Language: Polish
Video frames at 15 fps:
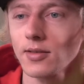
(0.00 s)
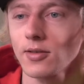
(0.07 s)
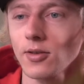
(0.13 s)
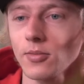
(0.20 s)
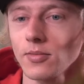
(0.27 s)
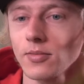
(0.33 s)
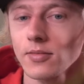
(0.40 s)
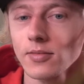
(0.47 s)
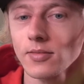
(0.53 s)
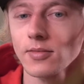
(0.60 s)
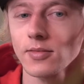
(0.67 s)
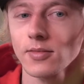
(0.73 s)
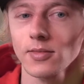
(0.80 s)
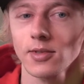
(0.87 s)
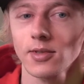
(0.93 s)
z, tą,
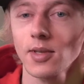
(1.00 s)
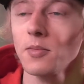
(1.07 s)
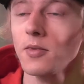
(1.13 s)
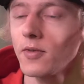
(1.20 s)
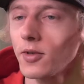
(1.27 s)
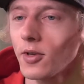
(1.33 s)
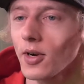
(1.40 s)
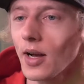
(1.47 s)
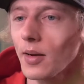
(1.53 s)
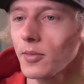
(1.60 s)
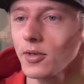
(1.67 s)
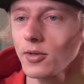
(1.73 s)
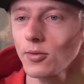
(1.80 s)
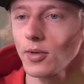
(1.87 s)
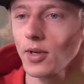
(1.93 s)
z tymi
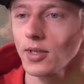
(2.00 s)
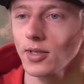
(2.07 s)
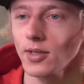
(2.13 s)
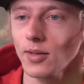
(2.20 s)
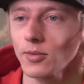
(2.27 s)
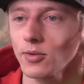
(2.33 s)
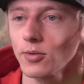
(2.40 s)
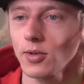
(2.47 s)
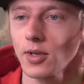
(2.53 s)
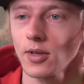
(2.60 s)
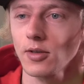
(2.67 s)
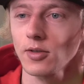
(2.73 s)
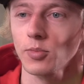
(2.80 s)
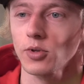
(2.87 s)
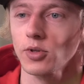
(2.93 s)
widokami, które się tam z góry
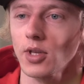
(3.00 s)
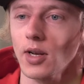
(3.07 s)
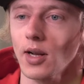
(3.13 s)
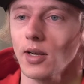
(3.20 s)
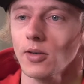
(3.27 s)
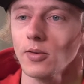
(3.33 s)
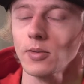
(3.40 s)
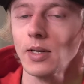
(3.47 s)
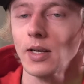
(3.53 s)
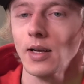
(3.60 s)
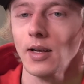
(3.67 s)
rozpościerają.